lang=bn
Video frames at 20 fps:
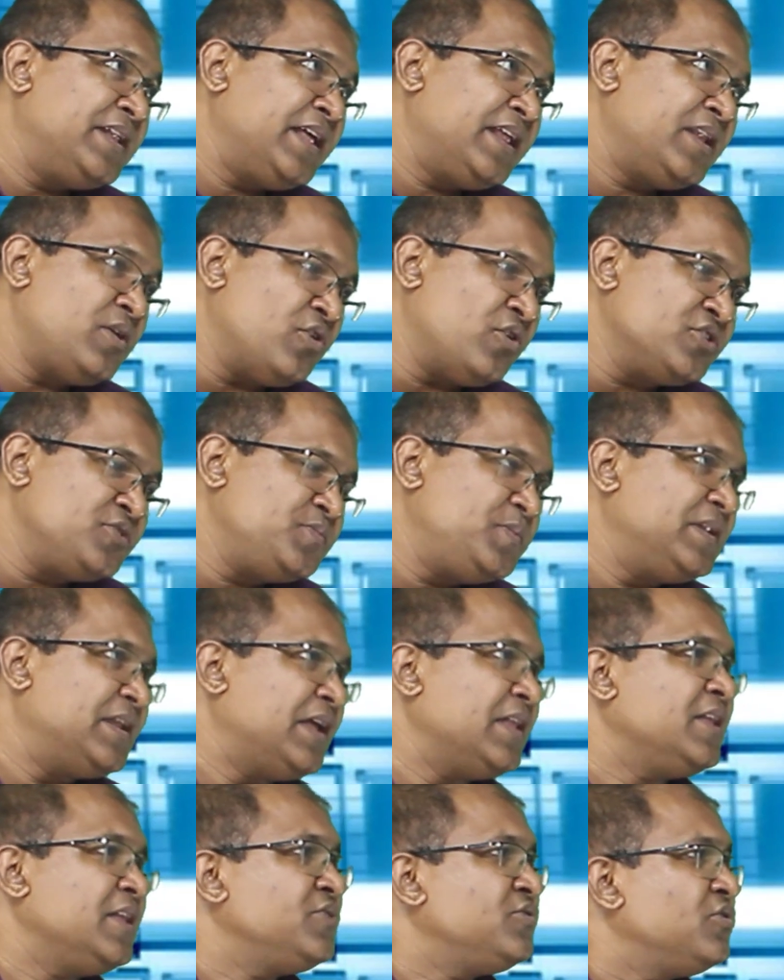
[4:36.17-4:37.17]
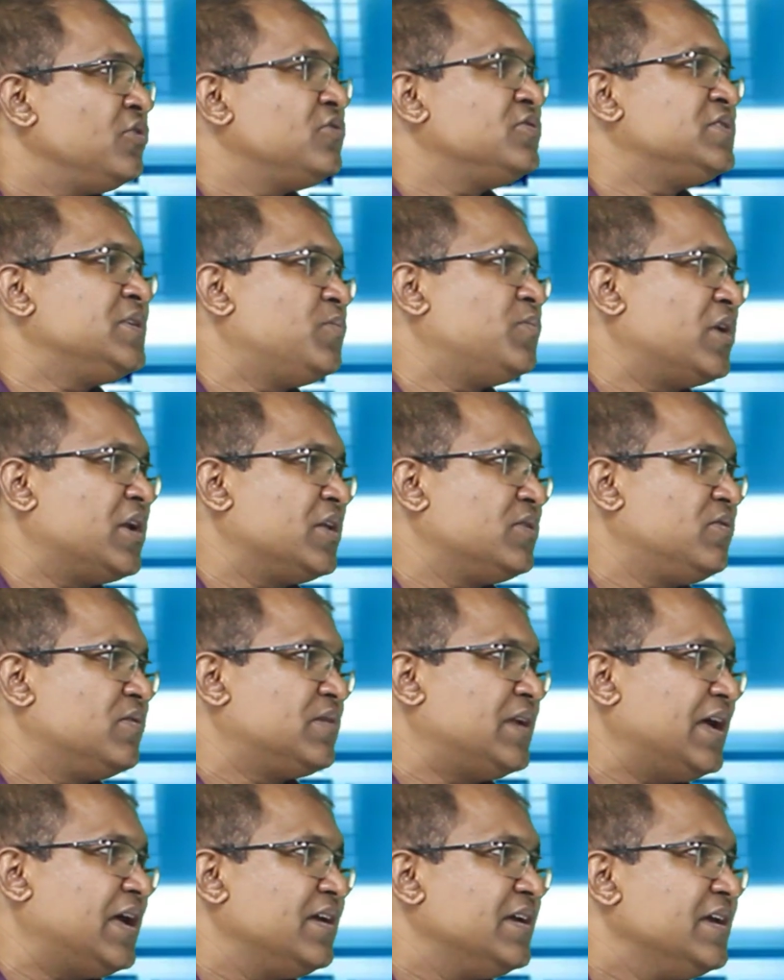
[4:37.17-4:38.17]
বেডের হসপিটালের জন্য যে
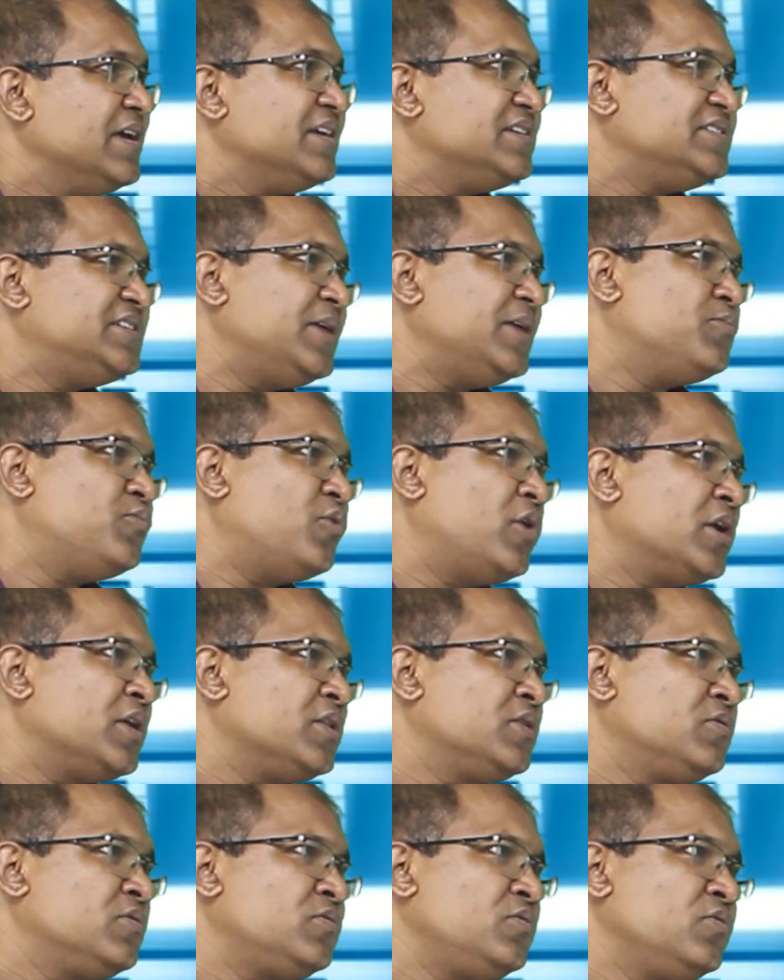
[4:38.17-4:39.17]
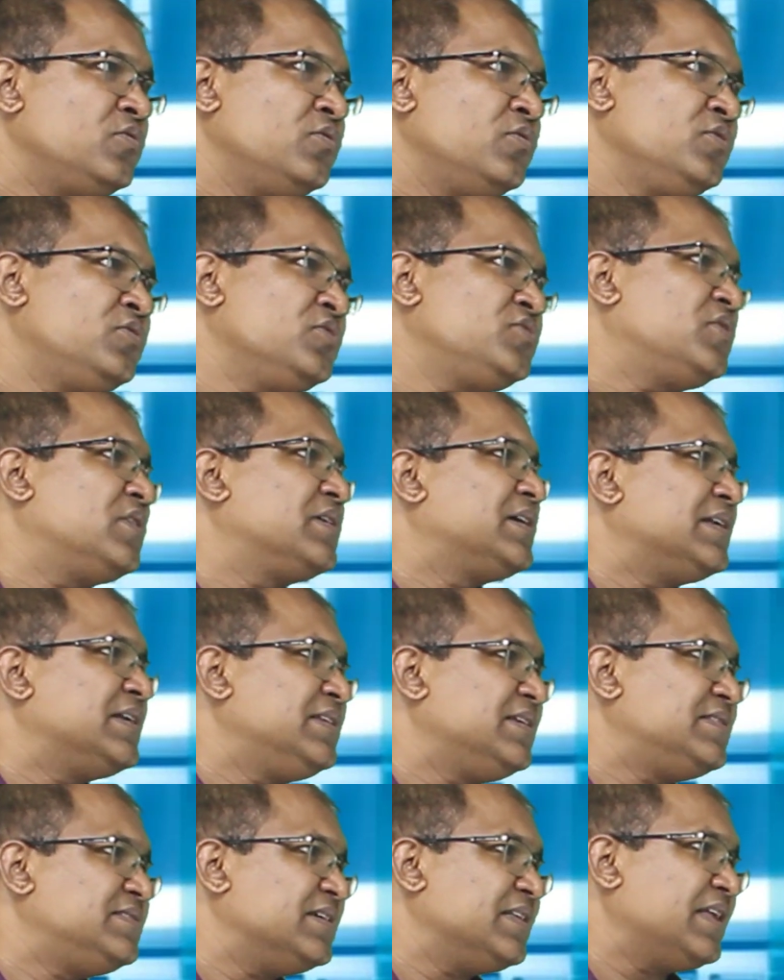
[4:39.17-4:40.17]
বরাদ্দটা সেই বরাদ্দটুকুই তো সরকার
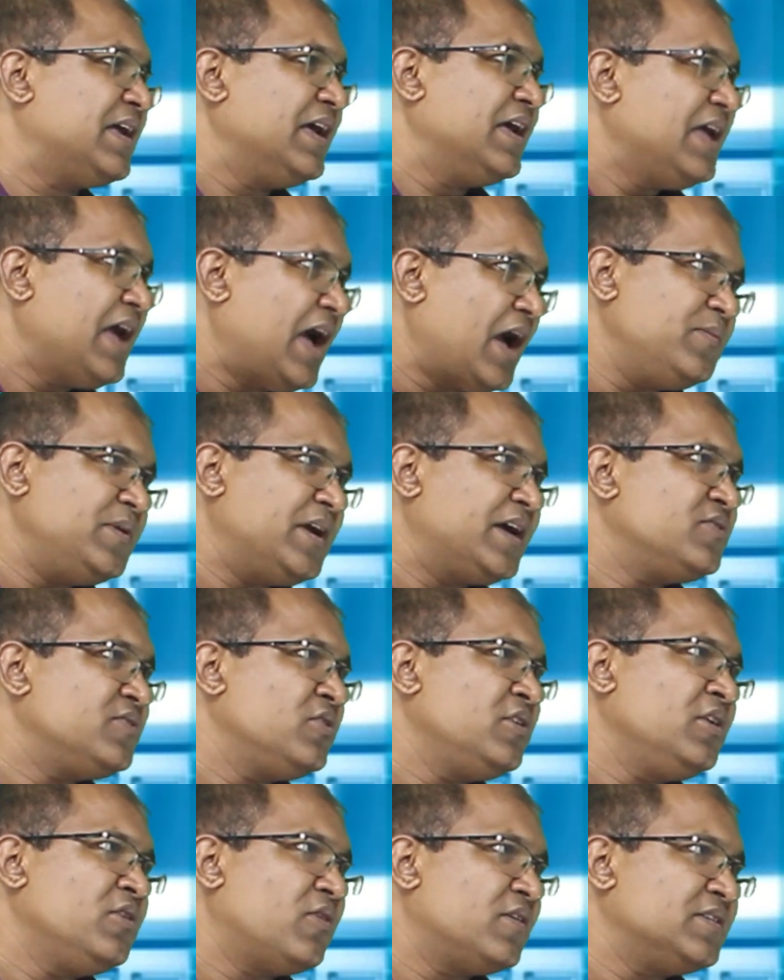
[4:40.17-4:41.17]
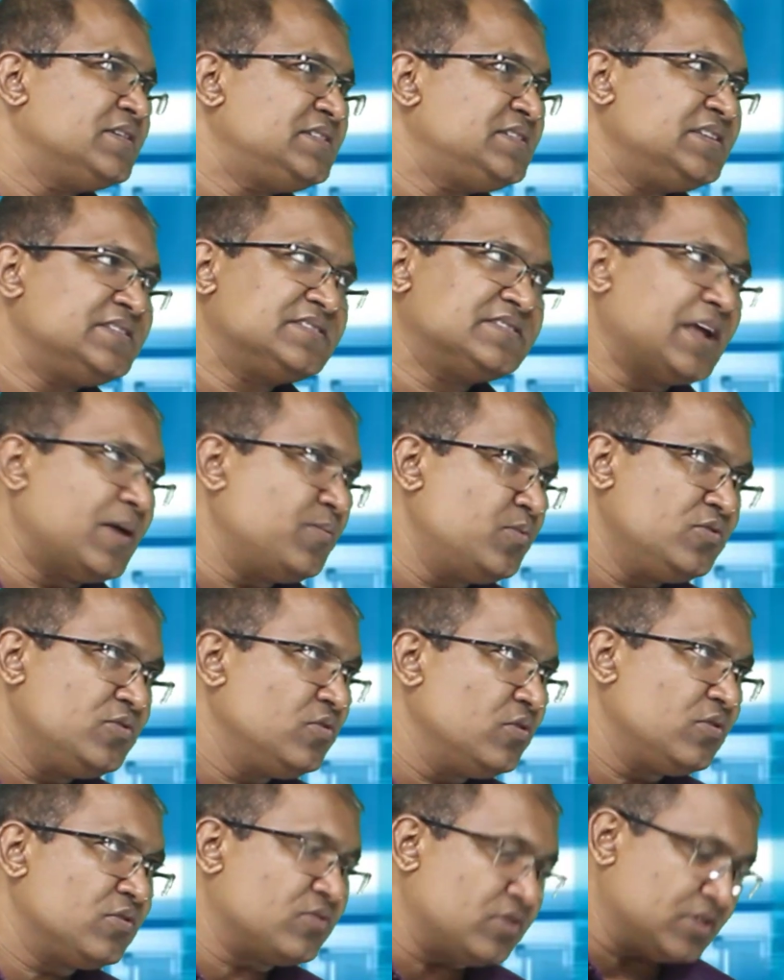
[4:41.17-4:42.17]
দিচ্ছে না আমি আগে যদি লজিস্টিক
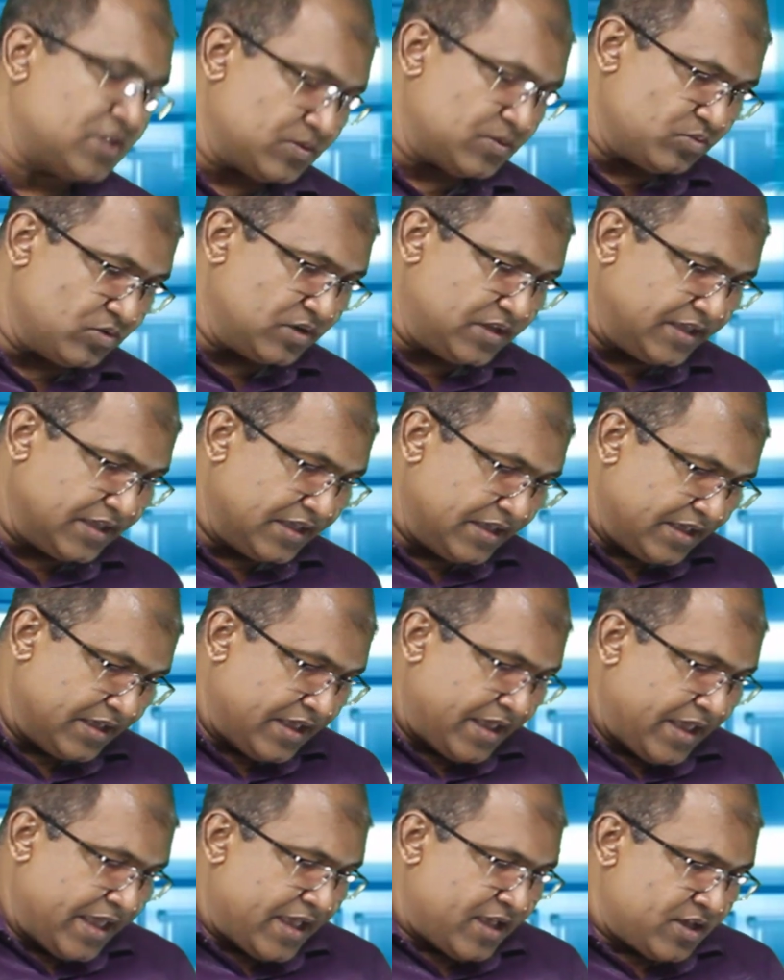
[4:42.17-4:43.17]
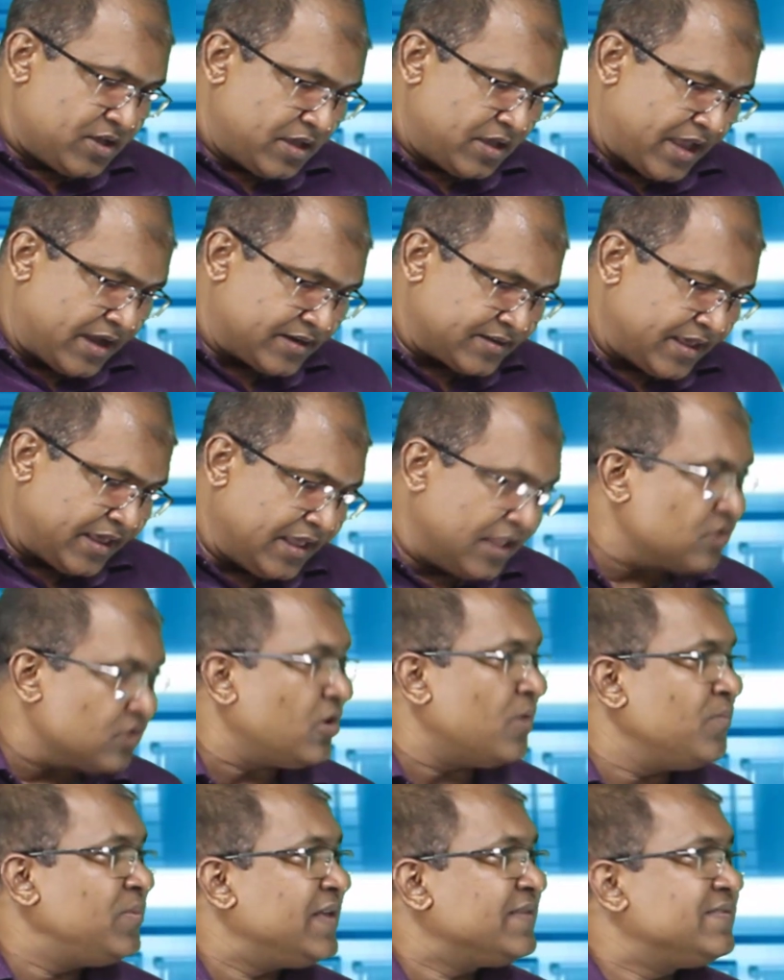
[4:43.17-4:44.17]
সাপোর্টগুলোর কথা বলি একটা হেলথ
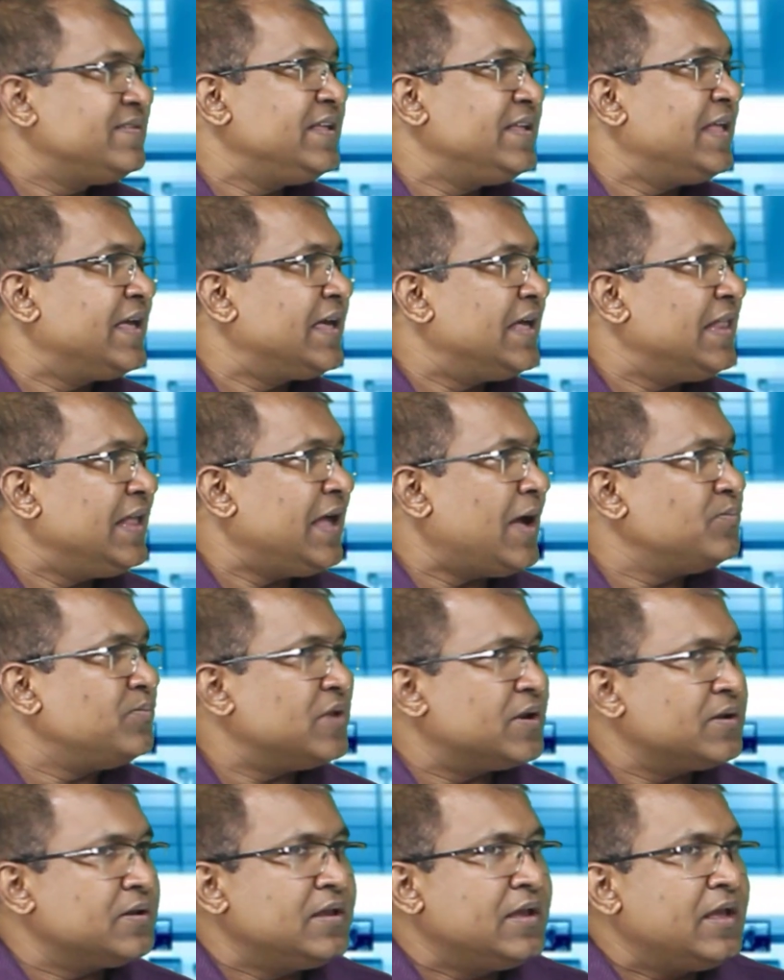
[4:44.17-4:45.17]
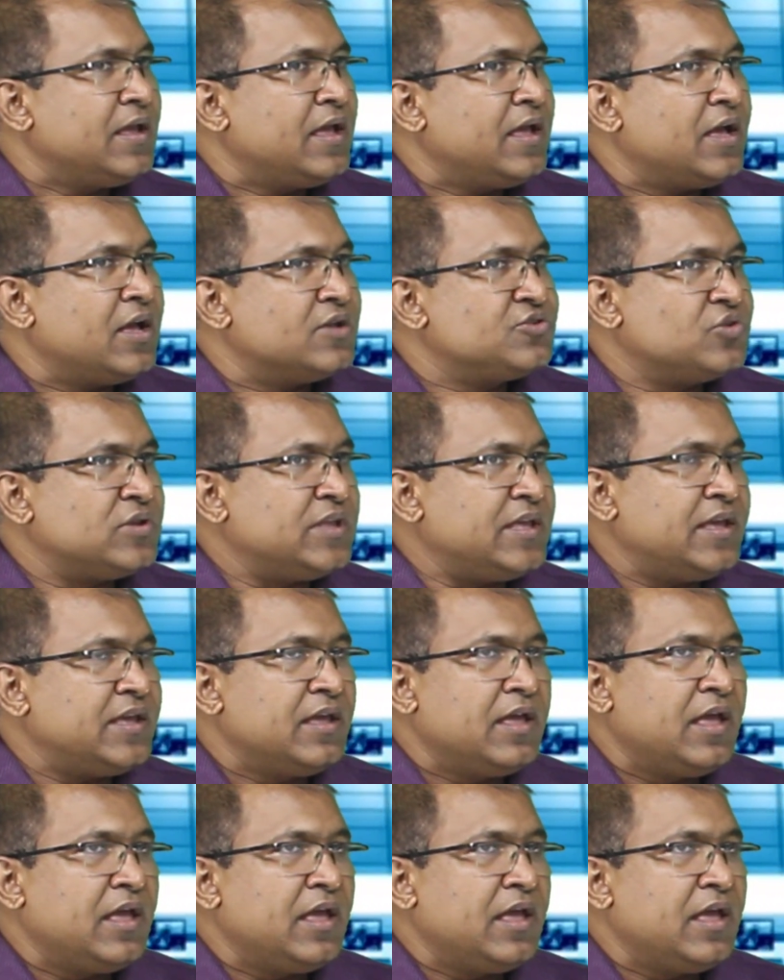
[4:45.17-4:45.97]
কমপ্লেক্স দিতে গেলে আপনার যদি